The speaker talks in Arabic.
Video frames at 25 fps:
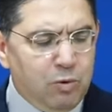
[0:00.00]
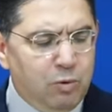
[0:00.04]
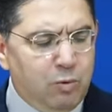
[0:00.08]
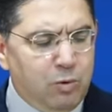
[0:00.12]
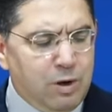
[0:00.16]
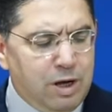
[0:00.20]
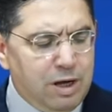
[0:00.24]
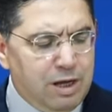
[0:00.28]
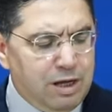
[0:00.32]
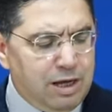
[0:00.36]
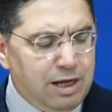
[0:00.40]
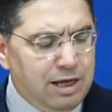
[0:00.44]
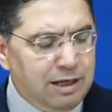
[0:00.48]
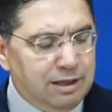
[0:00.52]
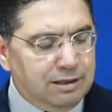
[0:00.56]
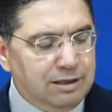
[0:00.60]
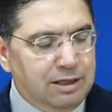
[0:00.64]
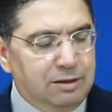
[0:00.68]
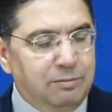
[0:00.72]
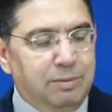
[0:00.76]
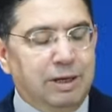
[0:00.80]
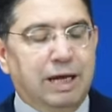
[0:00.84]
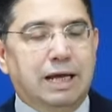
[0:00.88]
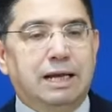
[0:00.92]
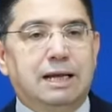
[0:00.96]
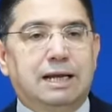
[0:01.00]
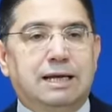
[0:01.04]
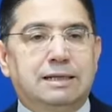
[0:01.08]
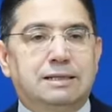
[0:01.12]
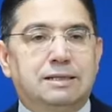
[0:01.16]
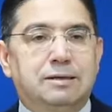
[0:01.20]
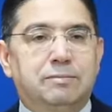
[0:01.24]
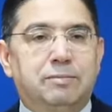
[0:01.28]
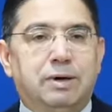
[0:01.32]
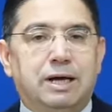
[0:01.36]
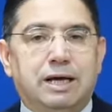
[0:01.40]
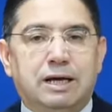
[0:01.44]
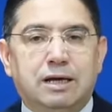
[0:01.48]
واخذا بعين
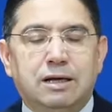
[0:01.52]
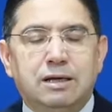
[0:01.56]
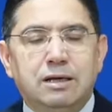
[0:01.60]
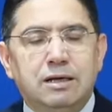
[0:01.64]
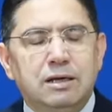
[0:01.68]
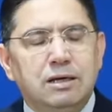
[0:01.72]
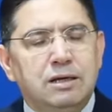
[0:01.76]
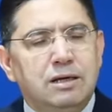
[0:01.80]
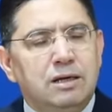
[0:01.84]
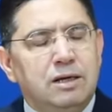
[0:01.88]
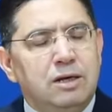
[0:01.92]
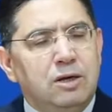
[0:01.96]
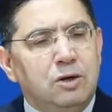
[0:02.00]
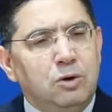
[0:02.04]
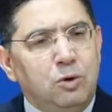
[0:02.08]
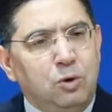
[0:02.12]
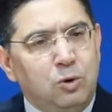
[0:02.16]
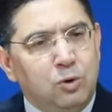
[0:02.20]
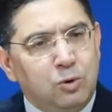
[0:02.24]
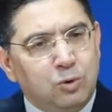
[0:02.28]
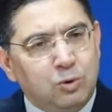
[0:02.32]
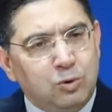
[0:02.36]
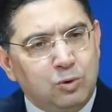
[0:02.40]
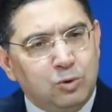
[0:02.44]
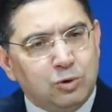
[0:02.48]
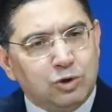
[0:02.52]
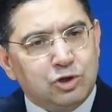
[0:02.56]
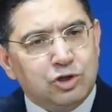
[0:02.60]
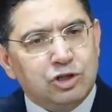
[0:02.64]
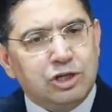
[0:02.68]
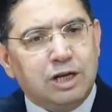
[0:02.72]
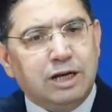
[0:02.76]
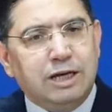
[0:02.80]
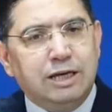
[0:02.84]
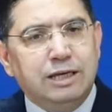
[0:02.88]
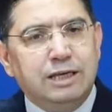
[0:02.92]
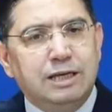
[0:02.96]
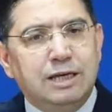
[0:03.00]
الاعتبار الحقوق
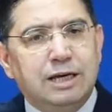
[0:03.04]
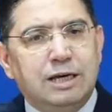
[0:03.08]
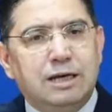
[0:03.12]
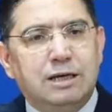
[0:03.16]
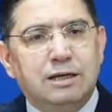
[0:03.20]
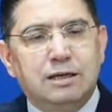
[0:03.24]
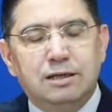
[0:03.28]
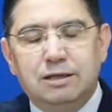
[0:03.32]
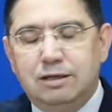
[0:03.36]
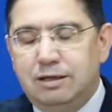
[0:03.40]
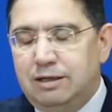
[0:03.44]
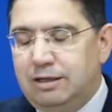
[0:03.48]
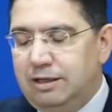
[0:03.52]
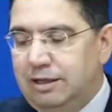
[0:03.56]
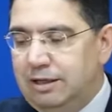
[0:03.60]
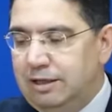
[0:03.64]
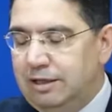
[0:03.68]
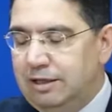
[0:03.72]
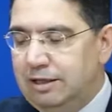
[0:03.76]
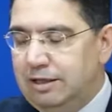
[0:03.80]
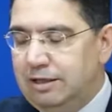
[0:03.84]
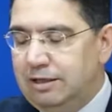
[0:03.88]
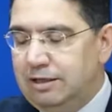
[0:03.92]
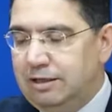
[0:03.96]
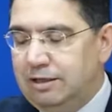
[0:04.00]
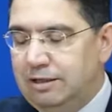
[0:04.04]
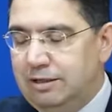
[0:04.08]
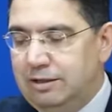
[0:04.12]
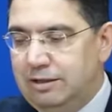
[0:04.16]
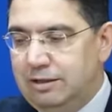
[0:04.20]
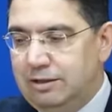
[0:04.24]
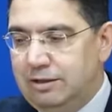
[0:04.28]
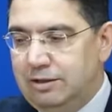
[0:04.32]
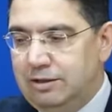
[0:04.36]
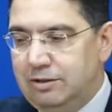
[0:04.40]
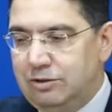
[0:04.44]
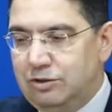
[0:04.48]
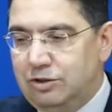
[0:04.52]
الشرعيه
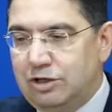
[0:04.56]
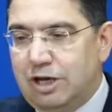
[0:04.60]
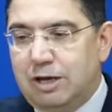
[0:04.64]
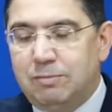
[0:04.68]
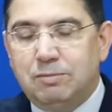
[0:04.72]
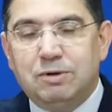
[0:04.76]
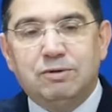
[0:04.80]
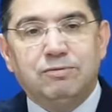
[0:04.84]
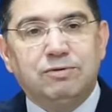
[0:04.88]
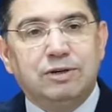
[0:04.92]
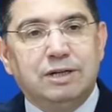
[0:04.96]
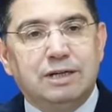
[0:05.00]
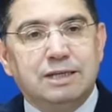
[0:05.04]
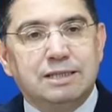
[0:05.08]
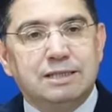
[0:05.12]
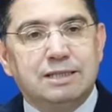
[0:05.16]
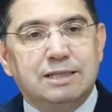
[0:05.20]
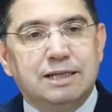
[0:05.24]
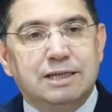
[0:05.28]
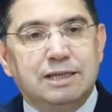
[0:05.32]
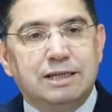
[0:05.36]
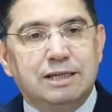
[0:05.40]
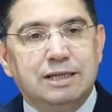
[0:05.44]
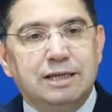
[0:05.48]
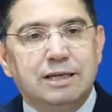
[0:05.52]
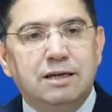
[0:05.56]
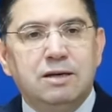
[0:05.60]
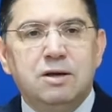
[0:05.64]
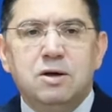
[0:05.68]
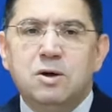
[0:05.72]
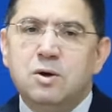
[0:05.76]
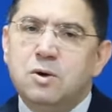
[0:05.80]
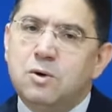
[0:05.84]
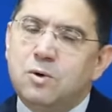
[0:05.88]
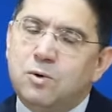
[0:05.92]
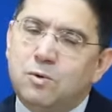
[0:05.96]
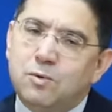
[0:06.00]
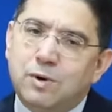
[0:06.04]
للشعب الفلسطيني
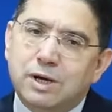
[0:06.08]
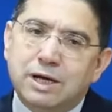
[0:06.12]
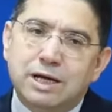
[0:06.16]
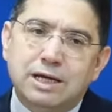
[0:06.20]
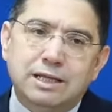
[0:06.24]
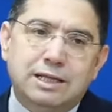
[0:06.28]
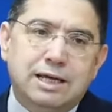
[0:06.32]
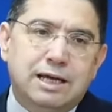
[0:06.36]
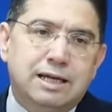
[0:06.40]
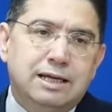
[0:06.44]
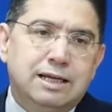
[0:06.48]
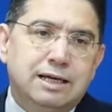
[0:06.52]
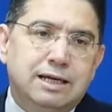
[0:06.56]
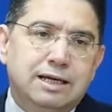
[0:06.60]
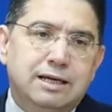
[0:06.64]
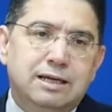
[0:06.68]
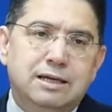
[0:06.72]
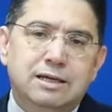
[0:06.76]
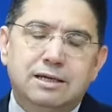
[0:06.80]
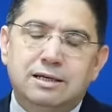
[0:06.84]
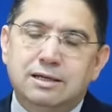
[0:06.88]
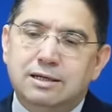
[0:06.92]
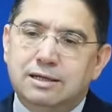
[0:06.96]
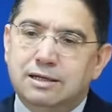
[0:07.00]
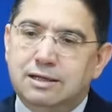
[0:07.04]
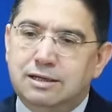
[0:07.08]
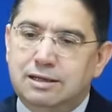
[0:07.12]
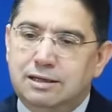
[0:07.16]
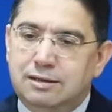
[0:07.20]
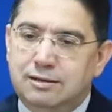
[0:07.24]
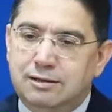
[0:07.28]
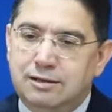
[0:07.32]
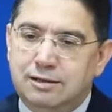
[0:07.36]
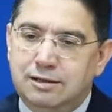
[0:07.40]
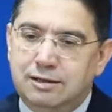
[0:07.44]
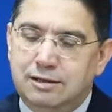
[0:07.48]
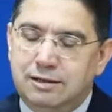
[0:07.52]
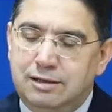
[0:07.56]
وكذلك
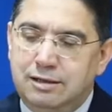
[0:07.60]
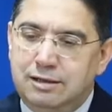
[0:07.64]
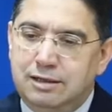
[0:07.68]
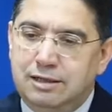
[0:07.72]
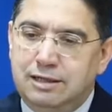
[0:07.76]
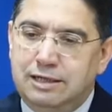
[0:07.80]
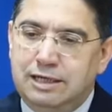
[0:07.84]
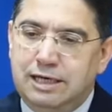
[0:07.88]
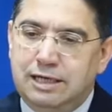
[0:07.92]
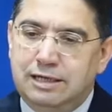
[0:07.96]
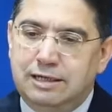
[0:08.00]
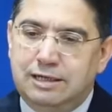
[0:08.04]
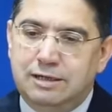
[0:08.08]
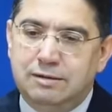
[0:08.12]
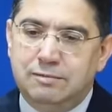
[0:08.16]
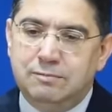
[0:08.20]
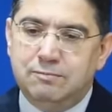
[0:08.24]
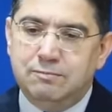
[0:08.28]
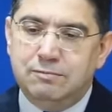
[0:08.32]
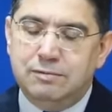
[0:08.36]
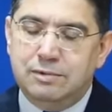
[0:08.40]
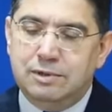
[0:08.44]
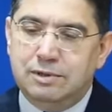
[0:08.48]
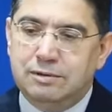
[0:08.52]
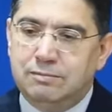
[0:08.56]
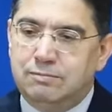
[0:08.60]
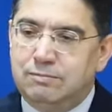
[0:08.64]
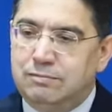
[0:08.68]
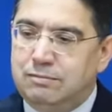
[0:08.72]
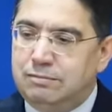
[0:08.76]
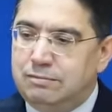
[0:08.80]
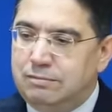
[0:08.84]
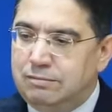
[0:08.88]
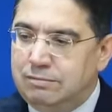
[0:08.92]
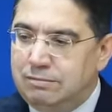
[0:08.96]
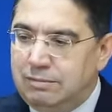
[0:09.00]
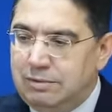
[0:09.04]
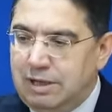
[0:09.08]
آه، يعني
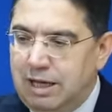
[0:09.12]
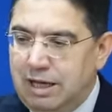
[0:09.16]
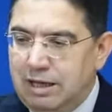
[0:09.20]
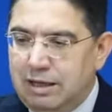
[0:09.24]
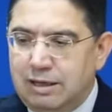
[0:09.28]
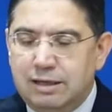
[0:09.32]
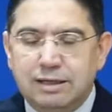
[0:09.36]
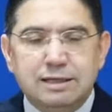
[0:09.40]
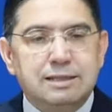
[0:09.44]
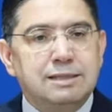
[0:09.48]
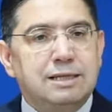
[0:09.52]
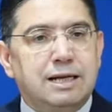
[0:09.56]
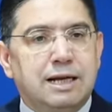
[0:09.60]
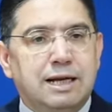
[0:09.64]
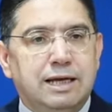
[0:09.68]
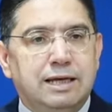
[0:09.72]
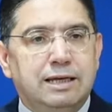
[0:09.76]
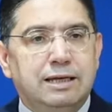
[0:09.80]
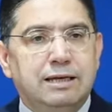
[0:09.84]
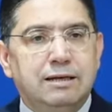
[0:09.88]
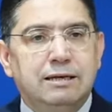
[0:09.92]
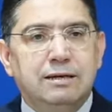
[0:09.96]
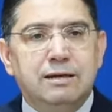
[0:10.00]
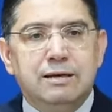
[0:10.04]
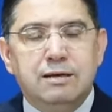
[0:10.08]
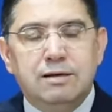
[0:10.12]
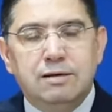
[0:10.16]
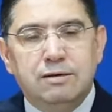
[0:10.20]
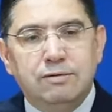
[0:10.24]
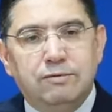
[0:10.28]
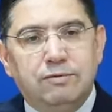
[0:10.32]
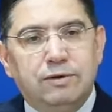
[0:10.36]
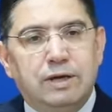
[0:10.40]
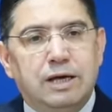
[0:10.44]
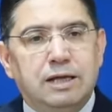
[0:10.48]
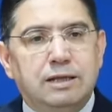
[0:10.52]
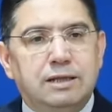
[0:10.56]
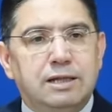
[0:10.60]
حق اسرائيل
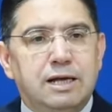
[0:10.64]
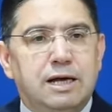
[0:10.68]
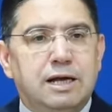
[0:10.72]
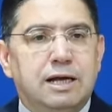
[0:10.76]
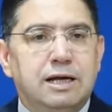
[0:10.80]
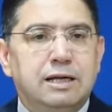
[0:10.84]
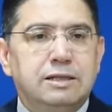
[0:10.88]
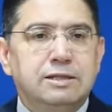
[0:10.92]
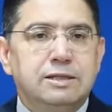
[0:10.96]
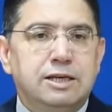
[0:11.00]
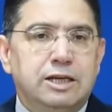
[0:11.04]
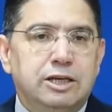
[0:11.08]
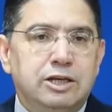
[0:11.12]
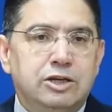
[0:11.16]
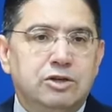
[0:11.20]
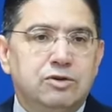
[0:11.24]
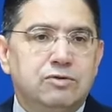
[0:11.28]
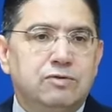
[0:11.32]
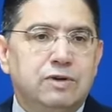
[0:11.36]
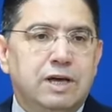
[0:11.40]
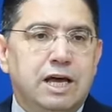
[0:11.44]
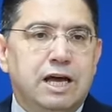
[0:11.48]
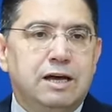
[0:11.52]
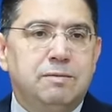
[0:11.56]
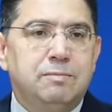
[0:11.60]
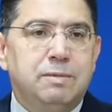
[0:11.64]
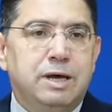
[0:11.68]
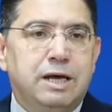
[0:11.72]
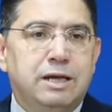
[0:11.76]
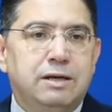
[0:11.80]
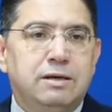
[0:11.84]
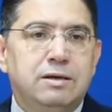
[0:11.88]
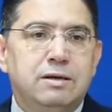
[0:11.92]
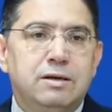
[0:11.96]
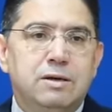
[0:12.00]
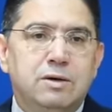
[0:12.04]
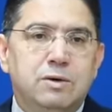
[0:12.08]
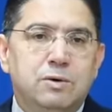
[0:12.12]
في انها تعيش في
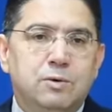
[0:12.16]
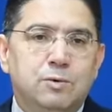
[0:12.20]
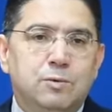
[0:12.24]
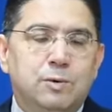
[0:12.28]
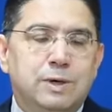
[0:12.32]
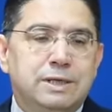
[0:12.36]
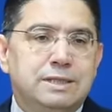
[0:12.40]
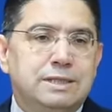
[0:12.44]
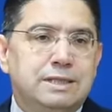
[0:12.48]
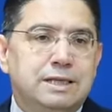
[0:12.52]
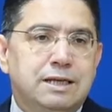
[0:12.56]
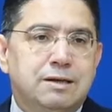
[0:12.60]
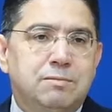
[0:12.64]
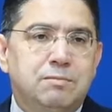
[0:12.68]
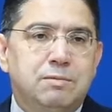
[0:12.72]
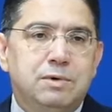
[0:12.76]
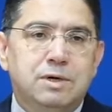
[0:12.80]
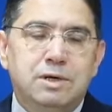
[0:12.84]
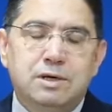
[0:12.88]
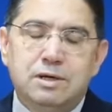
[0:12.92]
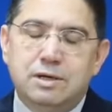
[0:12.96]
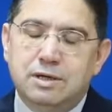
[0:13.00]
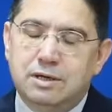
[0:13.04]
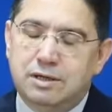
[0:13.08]
امان وسلم